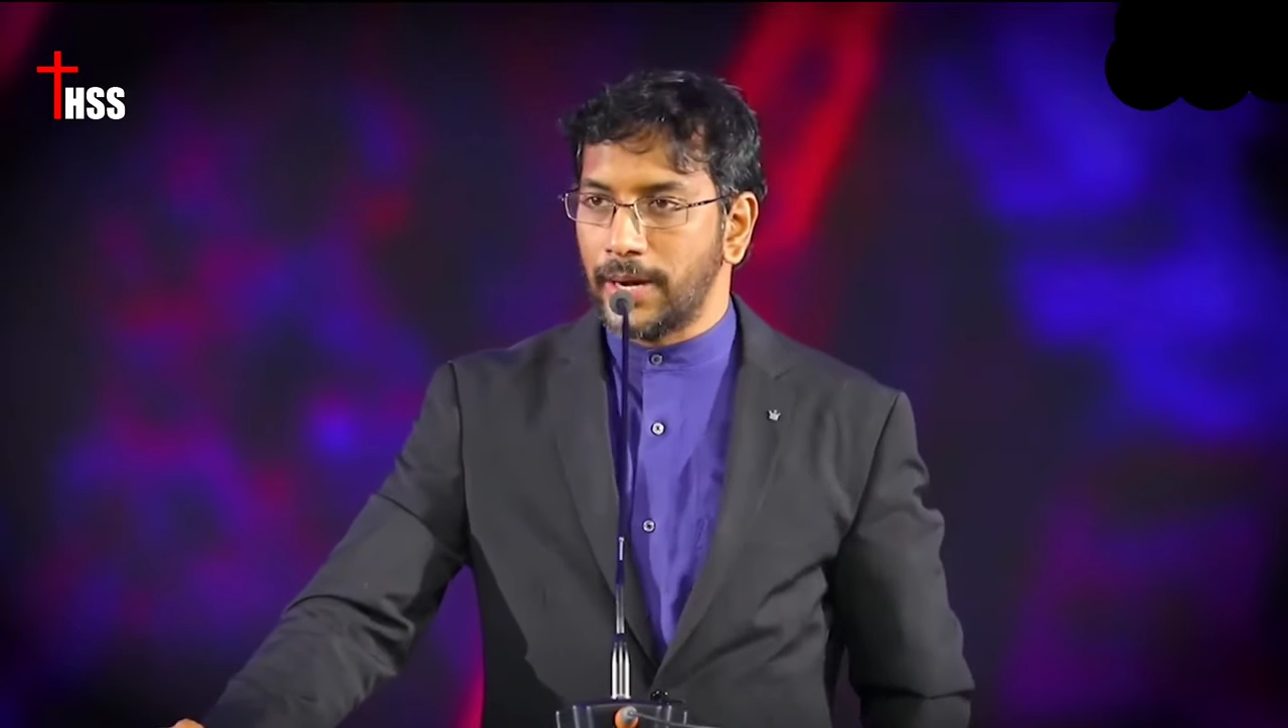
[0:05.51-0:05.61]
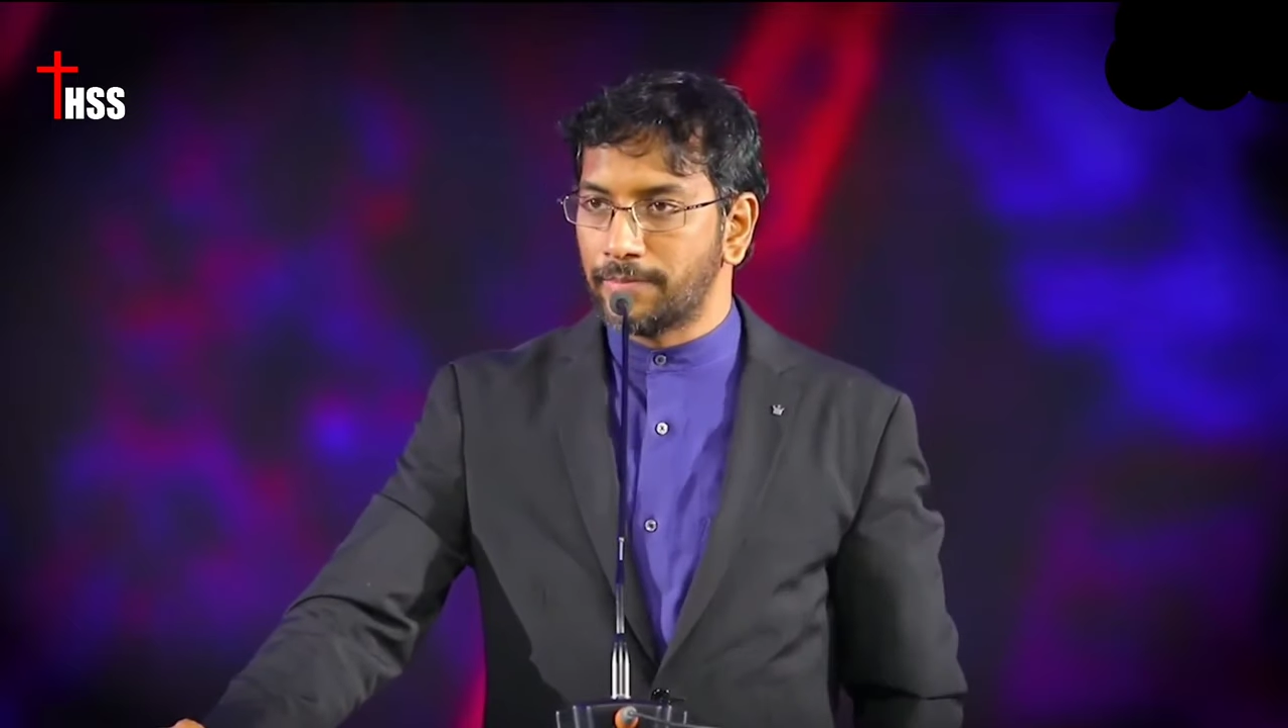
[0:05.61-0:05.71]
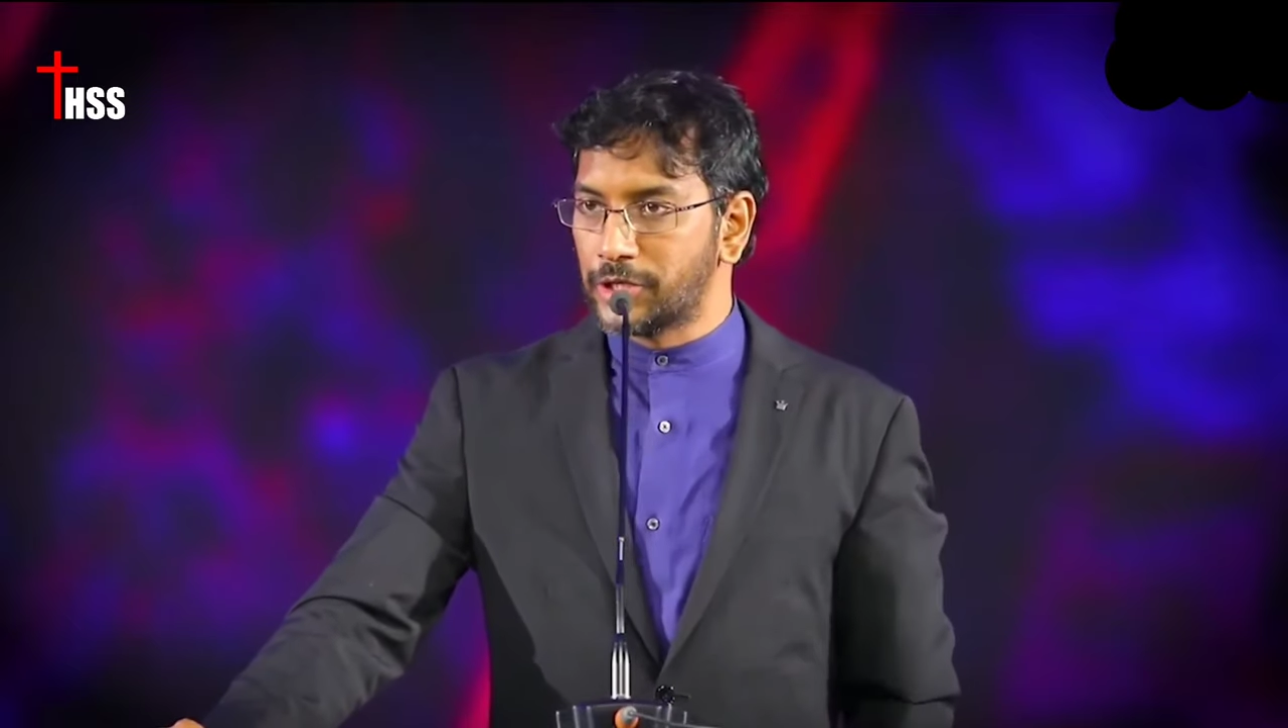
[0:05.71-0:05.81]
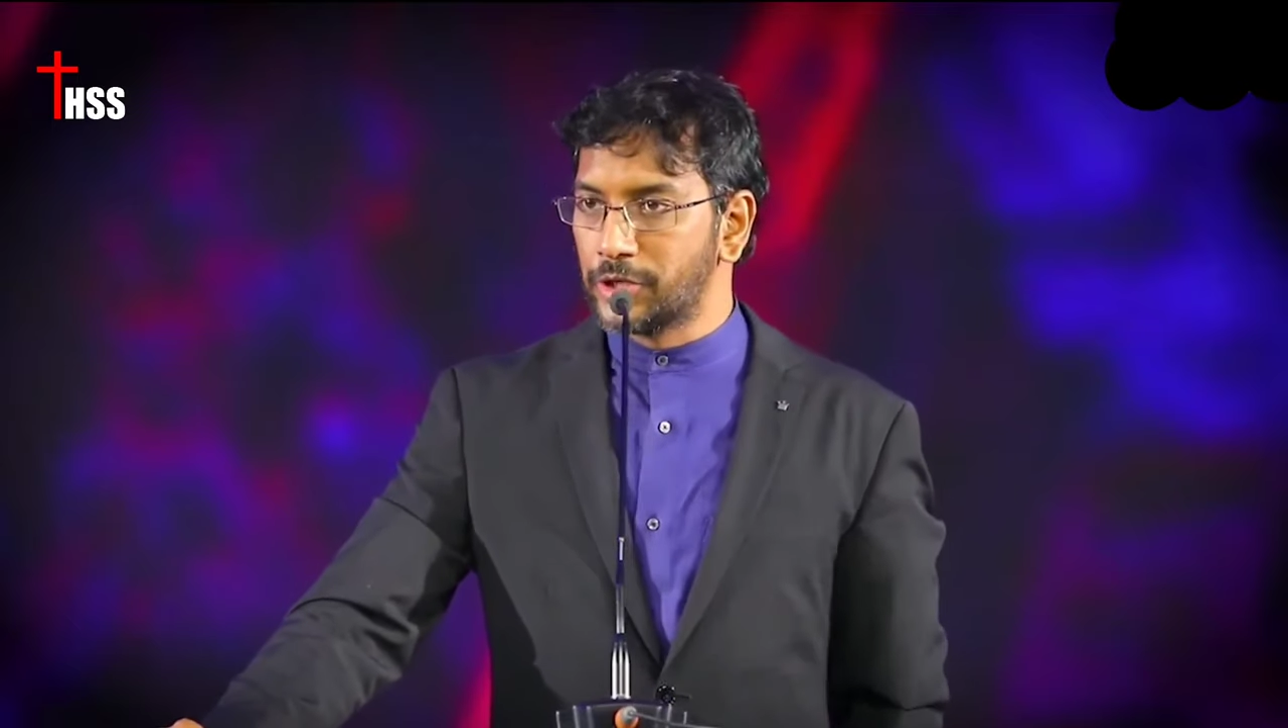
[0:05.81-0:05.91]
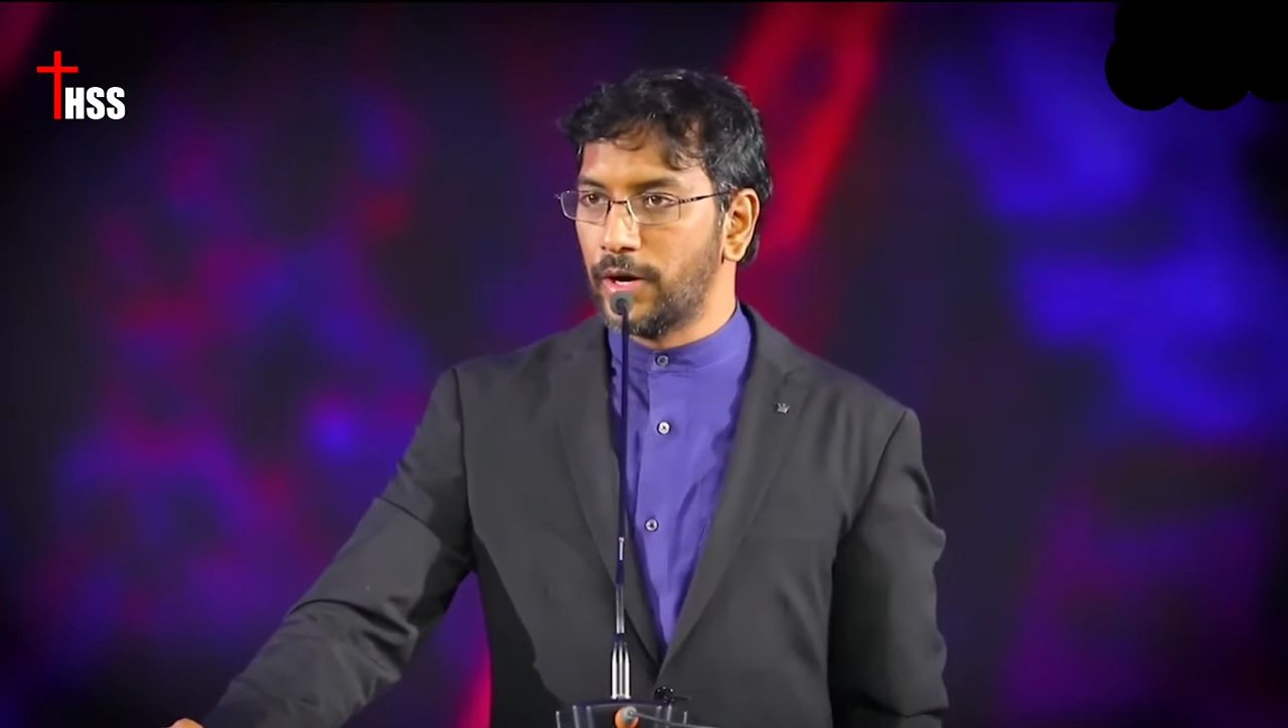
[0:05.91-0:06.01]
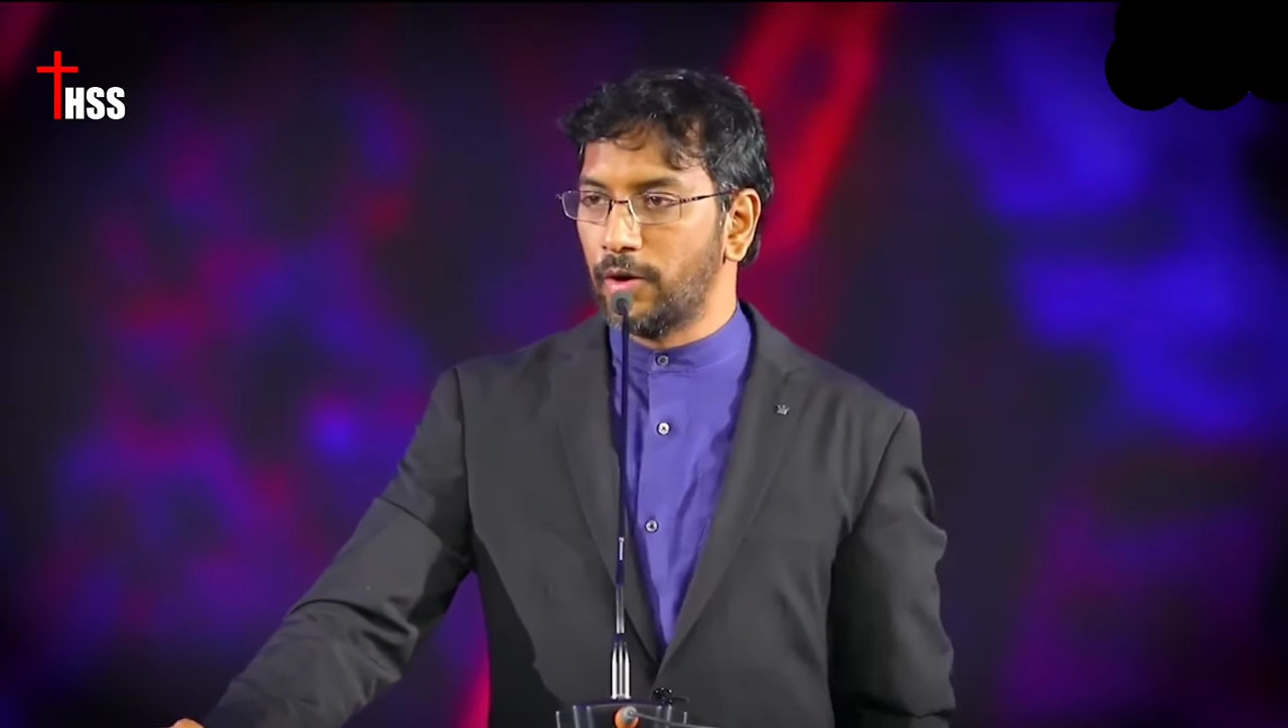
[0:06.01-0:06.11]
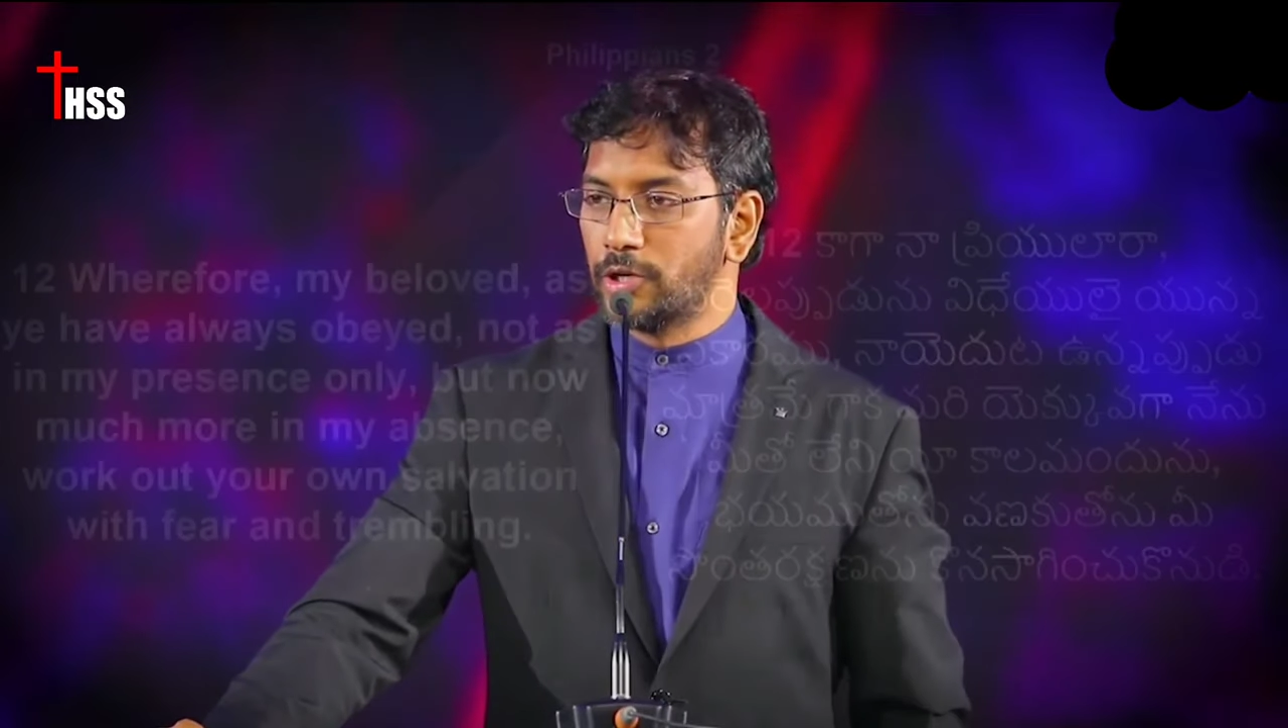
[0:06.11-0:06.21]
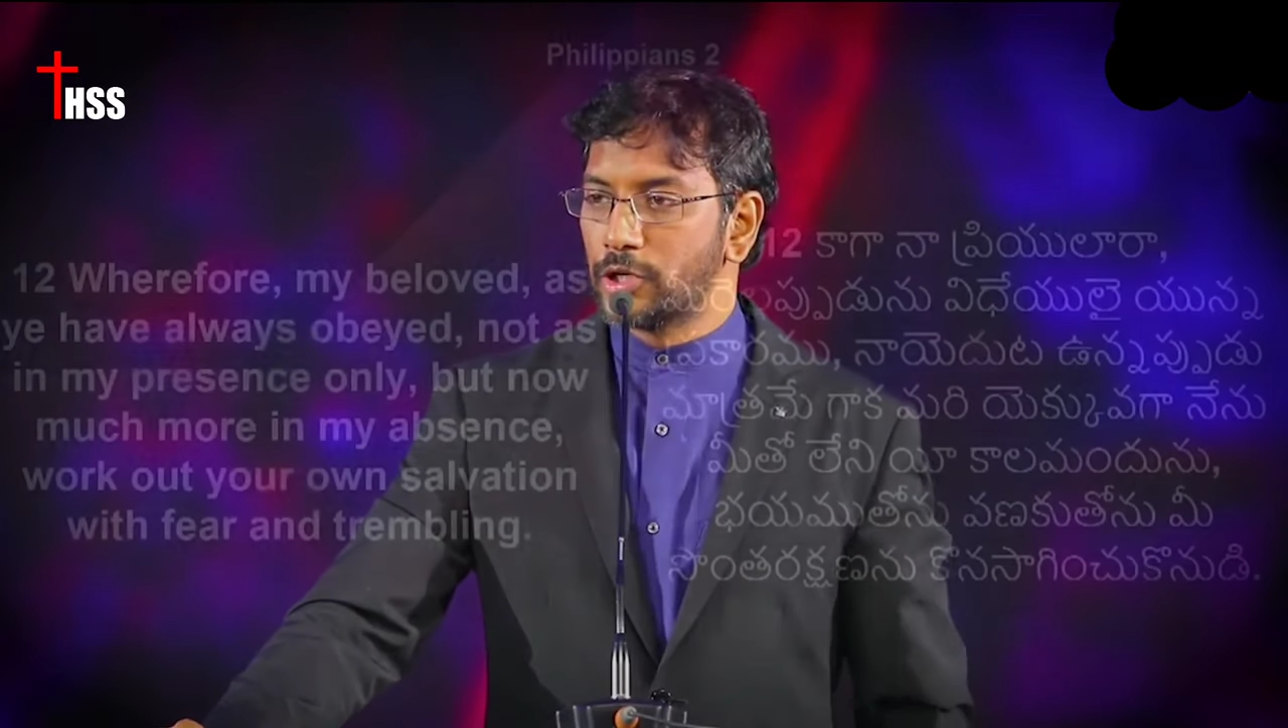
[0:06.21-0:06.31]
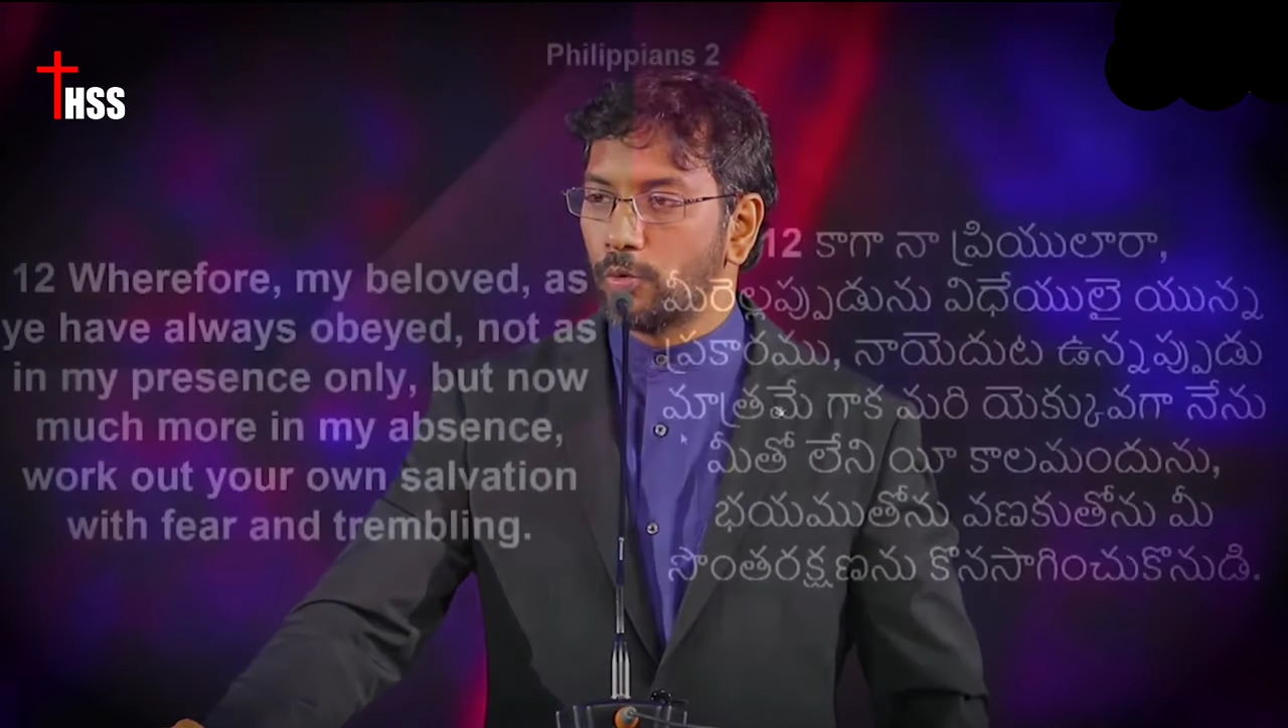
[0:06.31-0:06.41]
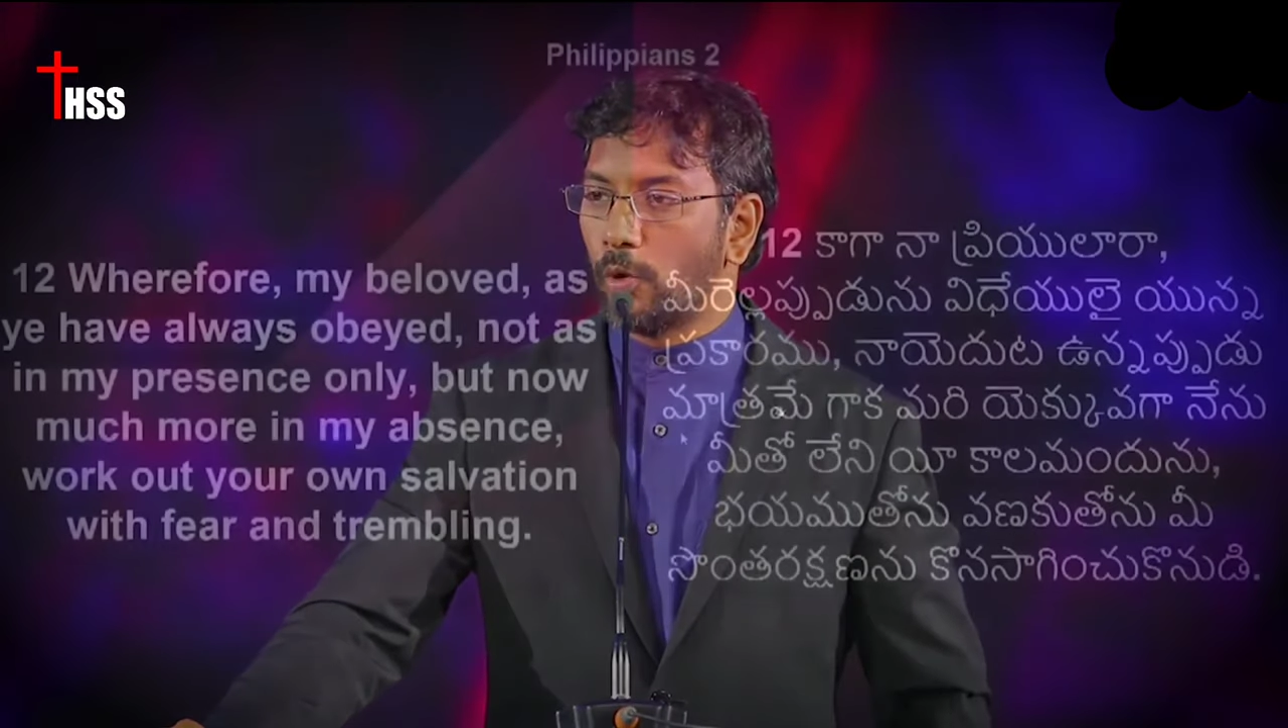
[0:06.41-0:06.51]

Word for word: చాప్టర్ టూ అండ్ వర్డ్స్